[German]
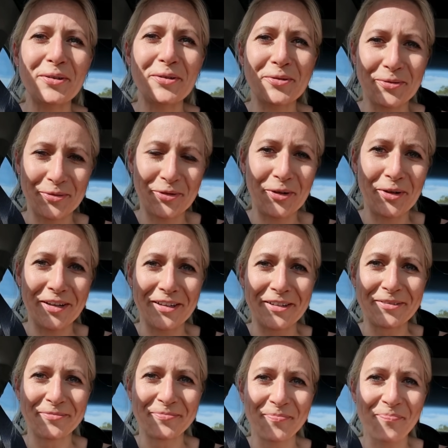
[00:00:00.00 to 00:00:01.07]
So,
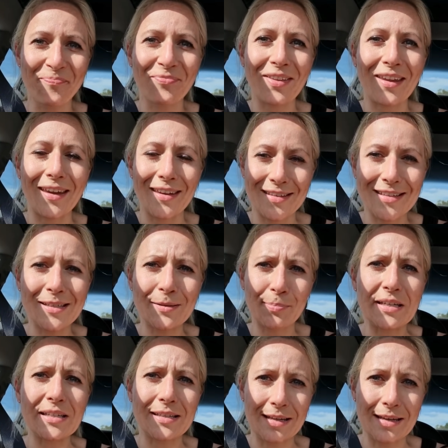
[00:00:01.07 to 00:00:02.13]
Freunde, es
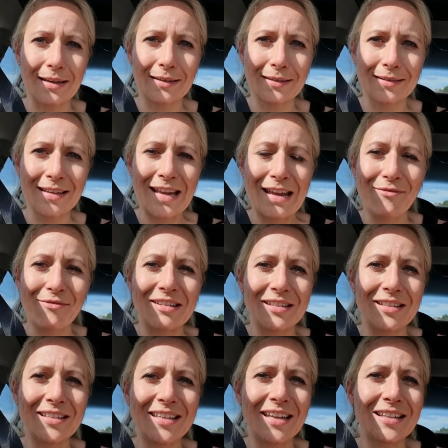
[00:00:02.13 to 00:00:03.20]
ist passiert.
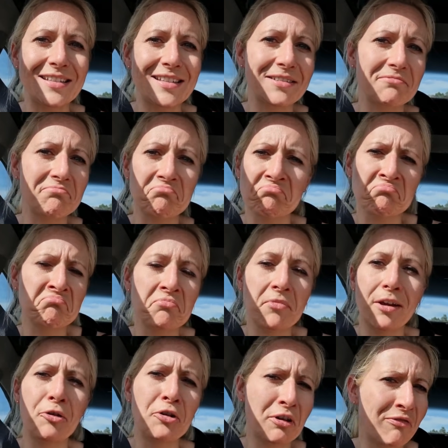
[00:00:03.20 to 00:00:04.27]
Wir sind jetzt
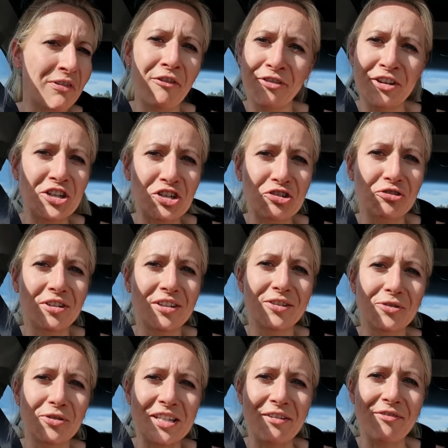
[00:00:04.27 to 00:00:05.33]
ungefähr vier
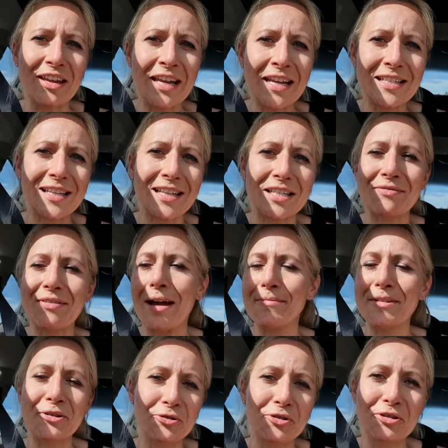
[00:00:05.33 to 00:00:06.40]
Stunden unterwegs. Also wir
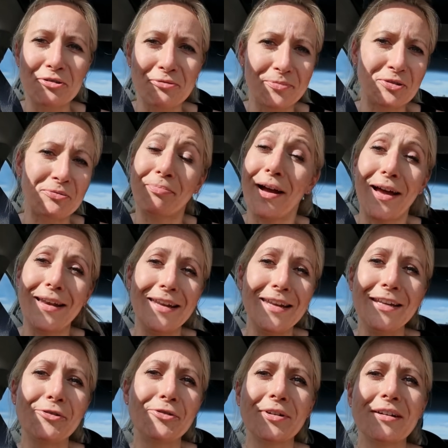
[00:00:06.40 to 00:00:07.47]
haben natürlich so ein paar
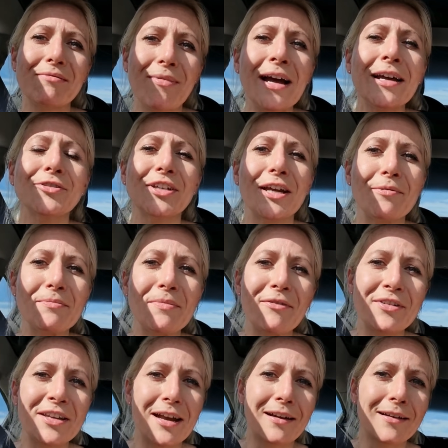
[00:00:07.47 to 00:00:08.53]
Erledigungen gemacht und haben
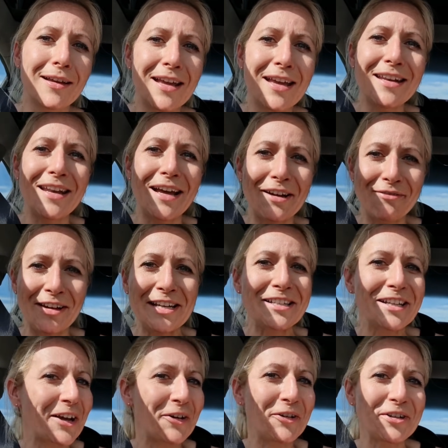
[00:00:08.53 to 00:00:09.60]
immer wieder nach
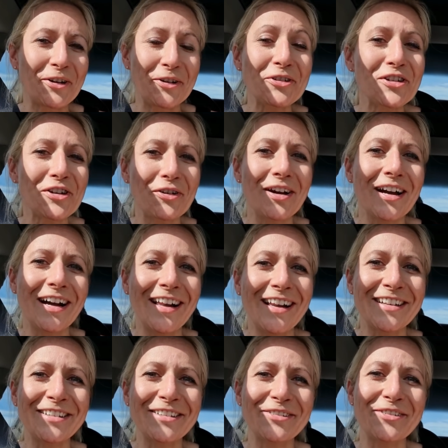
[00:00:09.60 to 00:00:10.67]
Weißkraut Ausschau
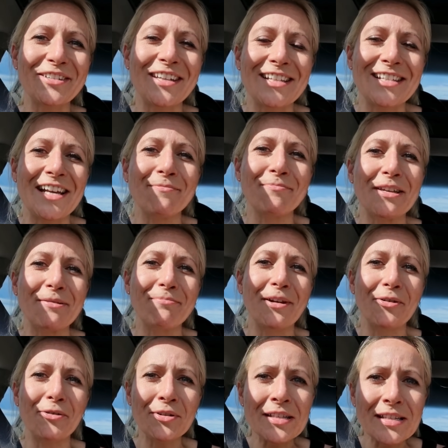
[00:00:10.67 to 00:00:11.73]
gehalten. Und jetzt habe ich
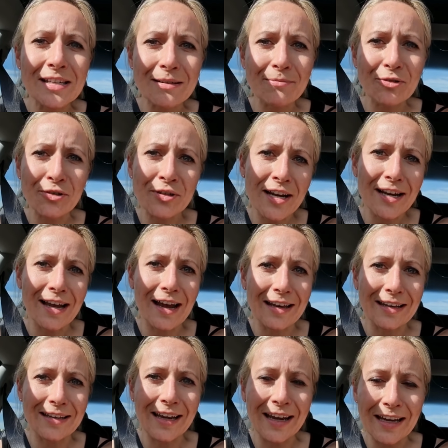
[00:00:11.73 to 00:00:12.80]
bei unserem
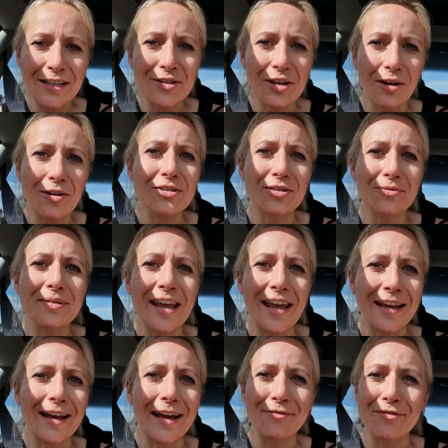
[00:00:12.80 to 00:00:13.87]
Dönerladen direkt zu Hause um die Ecke